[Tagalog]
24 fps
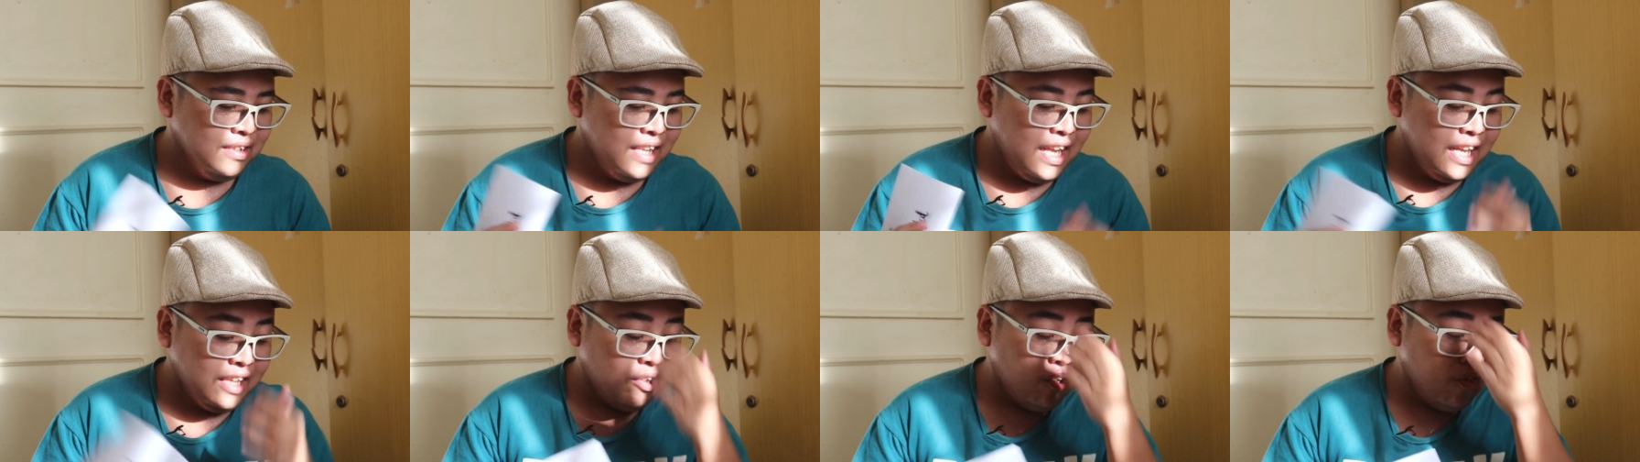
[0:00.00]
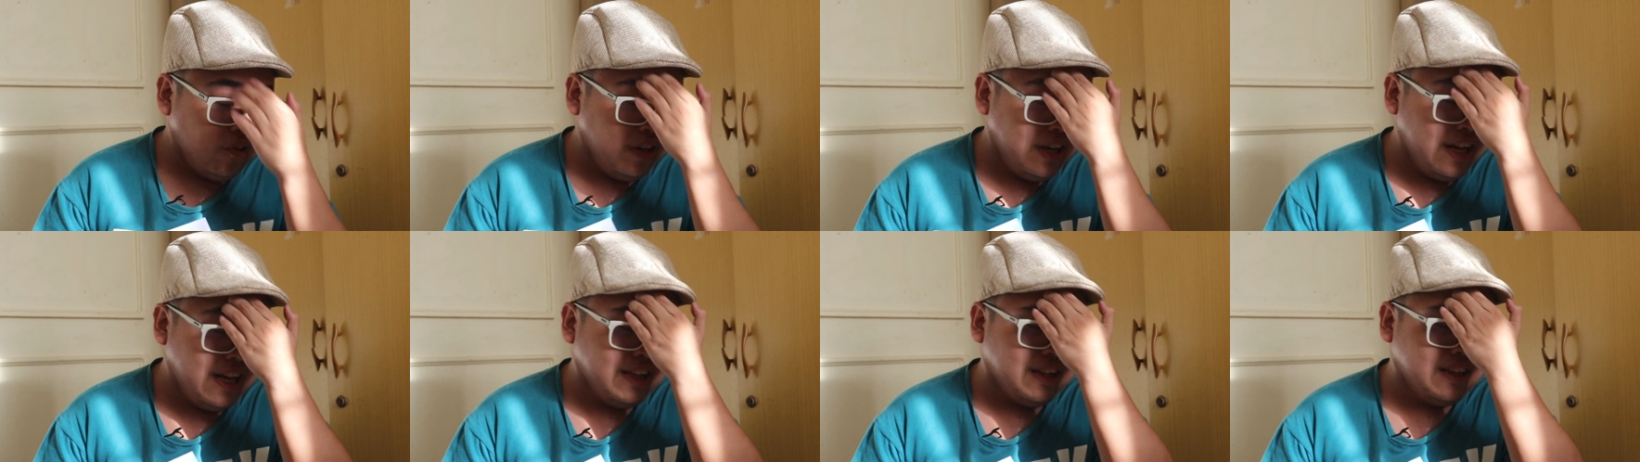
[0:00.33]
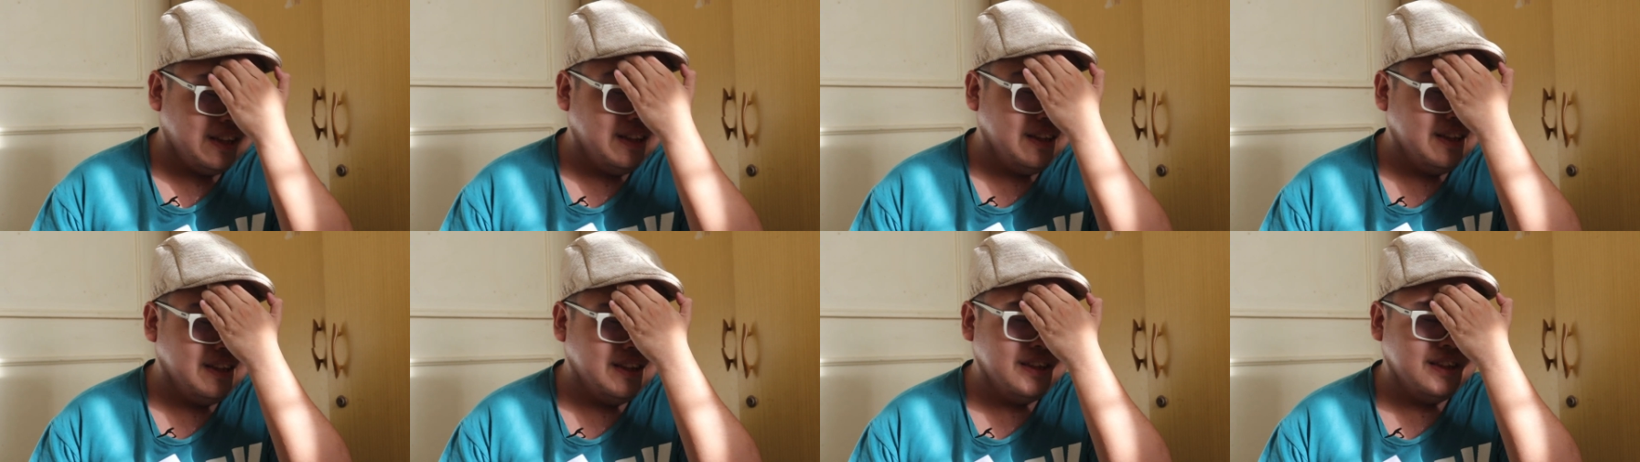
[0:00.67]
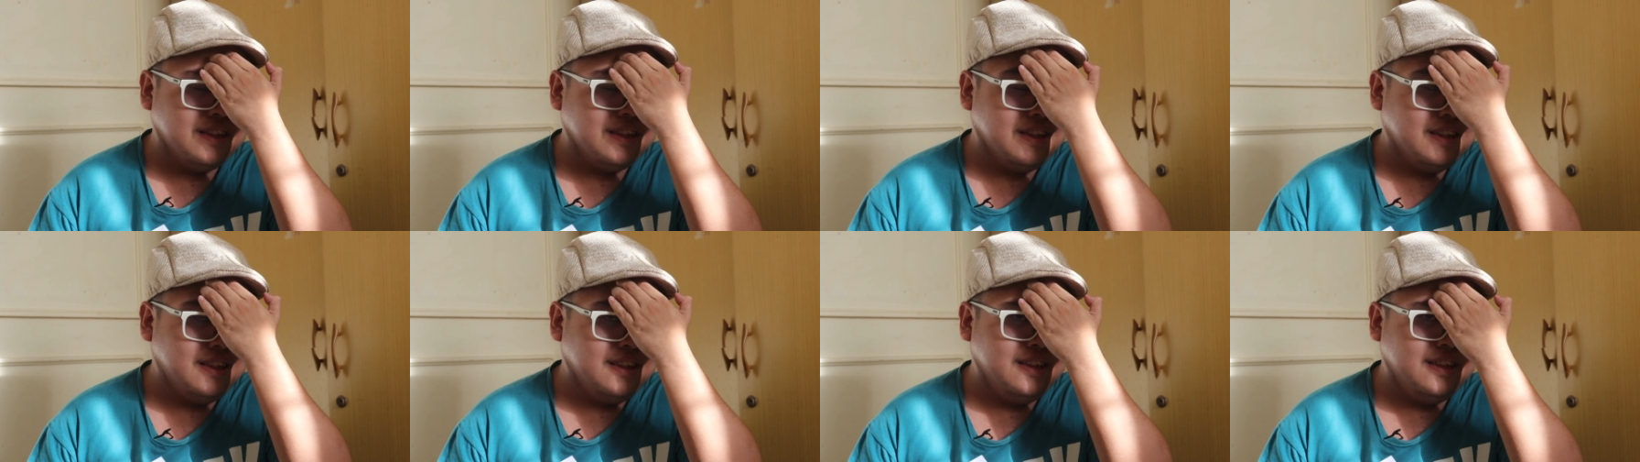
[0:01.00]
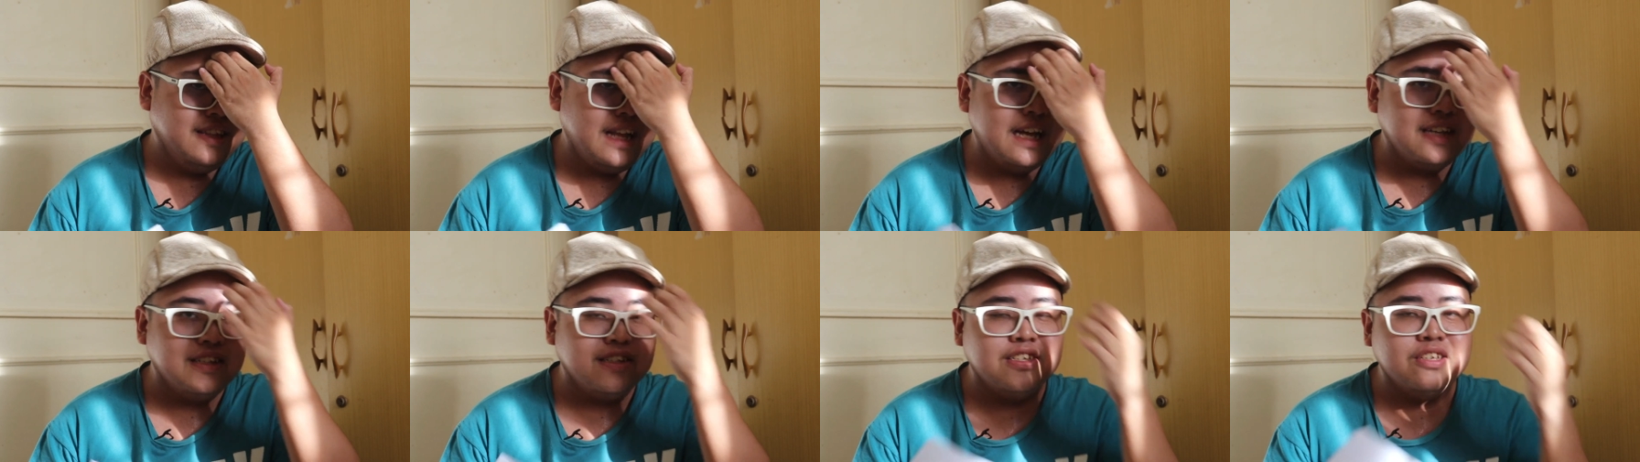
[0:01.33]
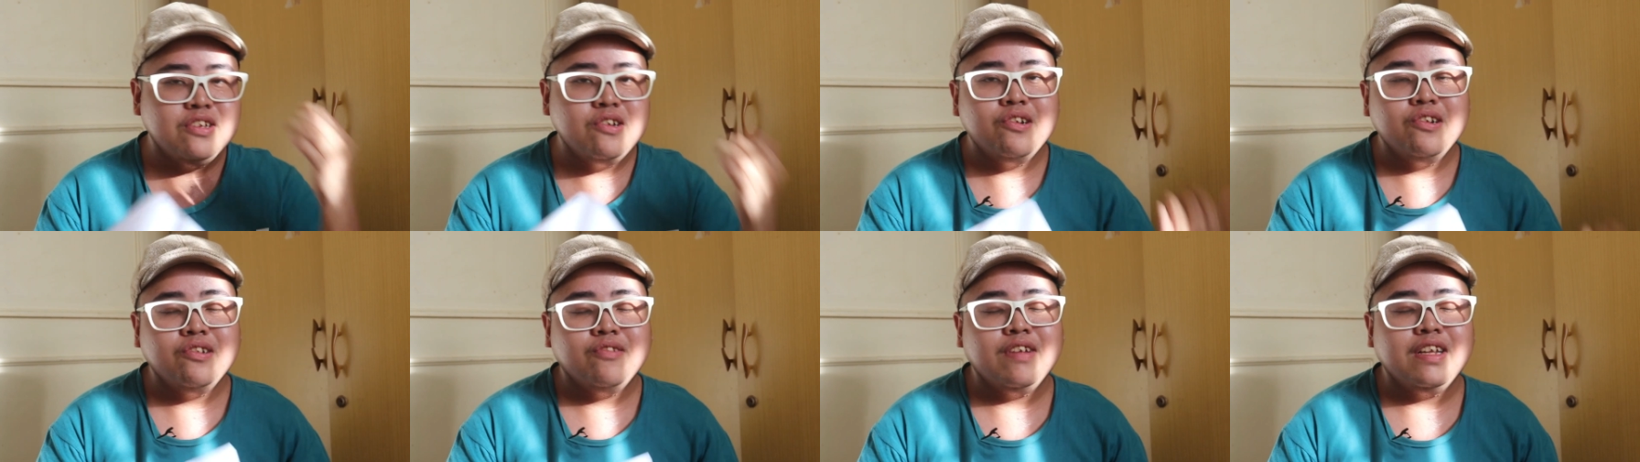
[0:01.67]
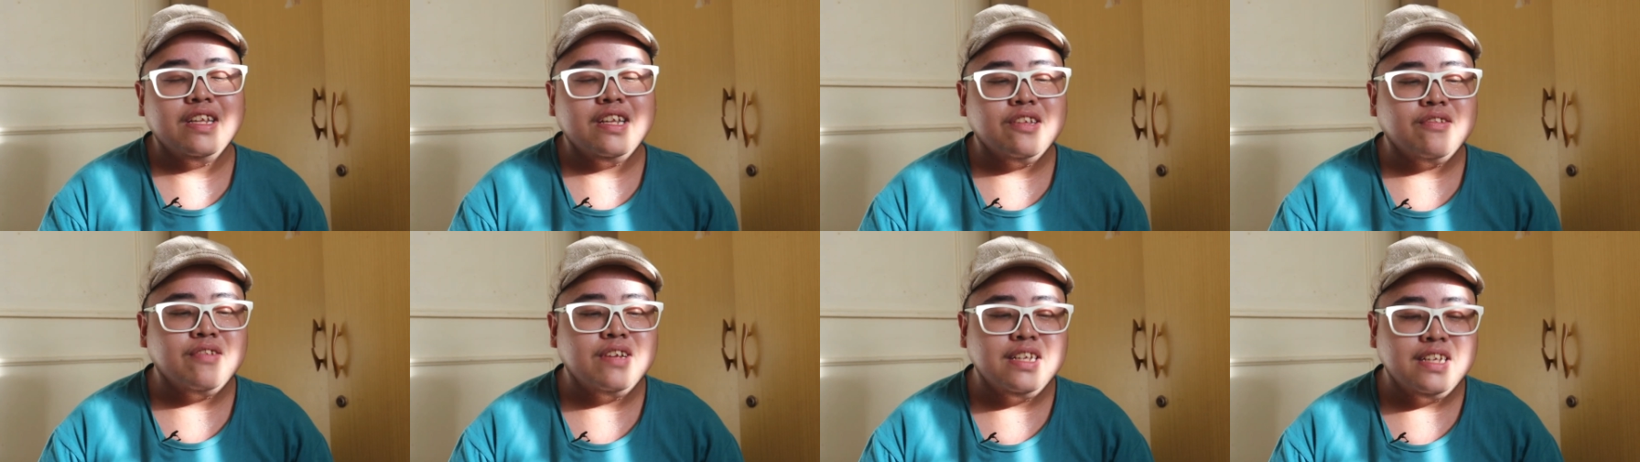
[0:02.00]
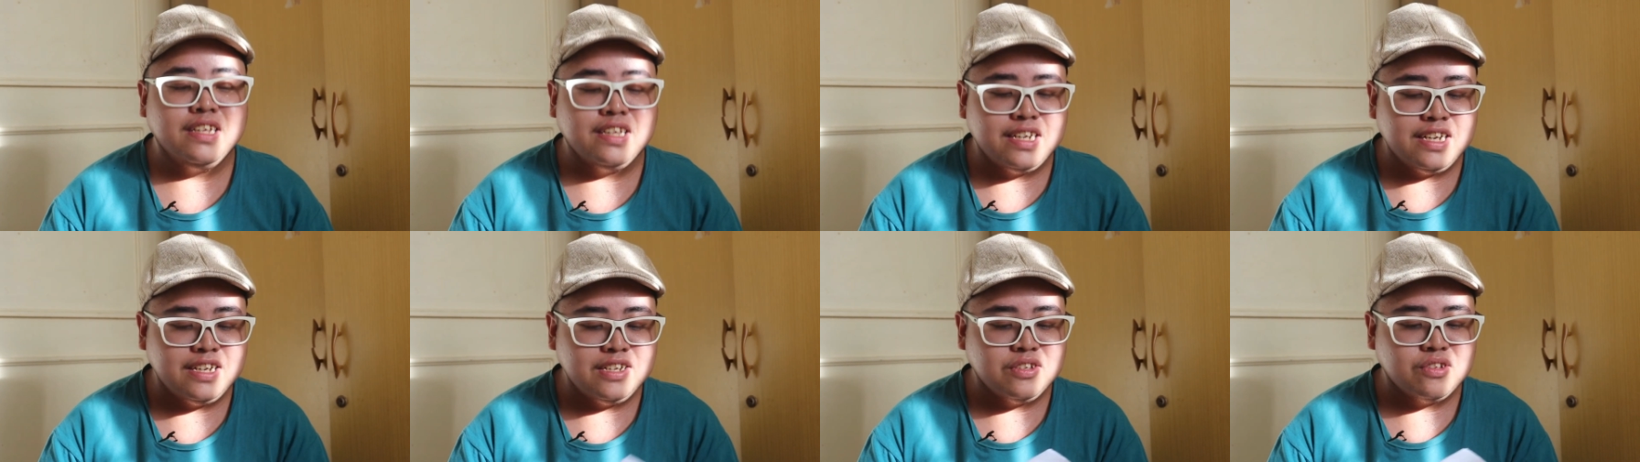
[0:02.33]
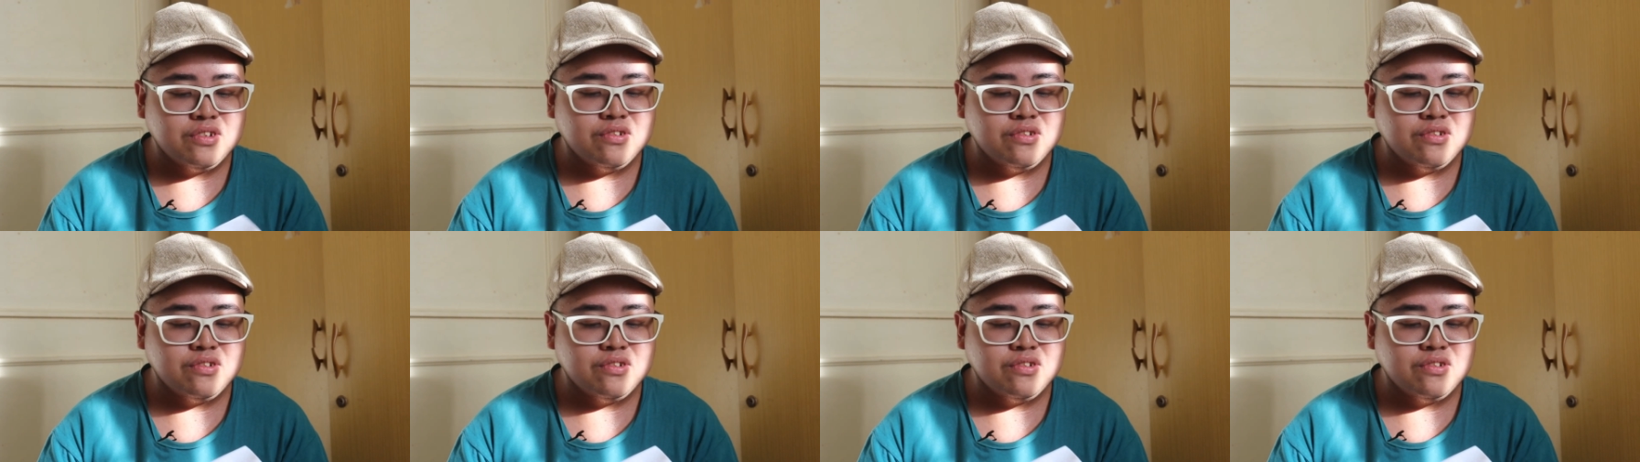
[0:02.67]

letter ulit last year, 2023.